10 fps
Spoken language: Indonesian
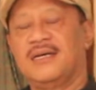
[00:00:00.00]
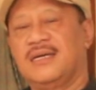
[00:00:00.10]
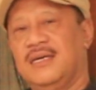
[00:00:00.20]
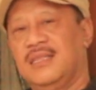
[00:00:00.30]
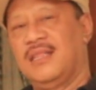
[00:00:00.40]

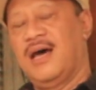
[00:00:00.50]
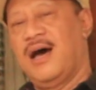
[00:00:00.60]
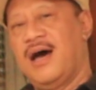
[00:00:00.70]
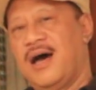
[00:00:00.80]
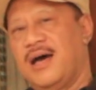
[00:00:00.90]

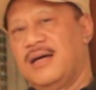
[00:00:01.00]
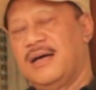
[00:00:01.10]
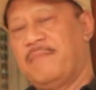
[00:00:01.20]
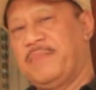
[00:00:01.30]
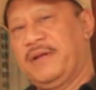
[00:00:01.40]
kita
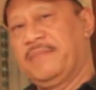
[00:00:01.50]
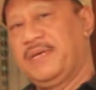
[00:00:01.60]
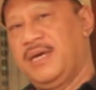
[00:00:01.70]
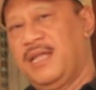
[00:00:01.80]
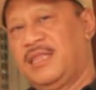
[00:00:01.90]
apa
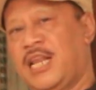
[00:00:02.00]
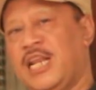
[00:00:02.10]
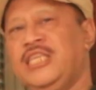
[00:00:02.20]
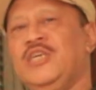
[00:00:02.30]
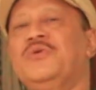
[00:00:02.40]
namanya
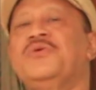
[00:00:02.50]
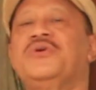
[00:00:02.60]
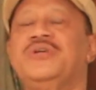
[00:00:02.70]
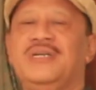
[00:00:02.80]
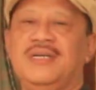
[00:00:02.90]
terenyuh
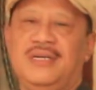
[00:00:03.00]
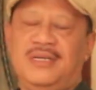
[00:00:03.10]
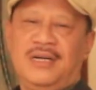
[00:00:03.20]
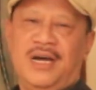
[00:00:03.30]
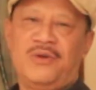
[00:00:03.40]

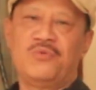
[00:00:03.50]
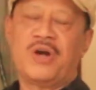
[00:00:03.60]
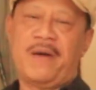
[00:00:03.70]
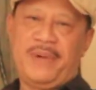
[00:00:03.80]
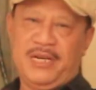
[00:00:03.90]
dengan
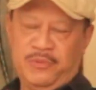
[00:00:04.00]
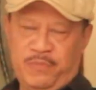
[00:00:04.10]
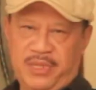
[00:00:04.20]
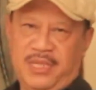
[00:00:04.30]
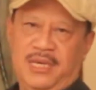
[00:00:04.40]
ungkapan
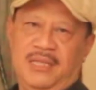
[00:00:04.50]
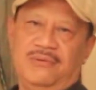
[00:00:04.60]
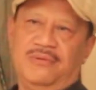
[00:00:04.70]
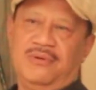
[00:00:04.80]
seperti itu.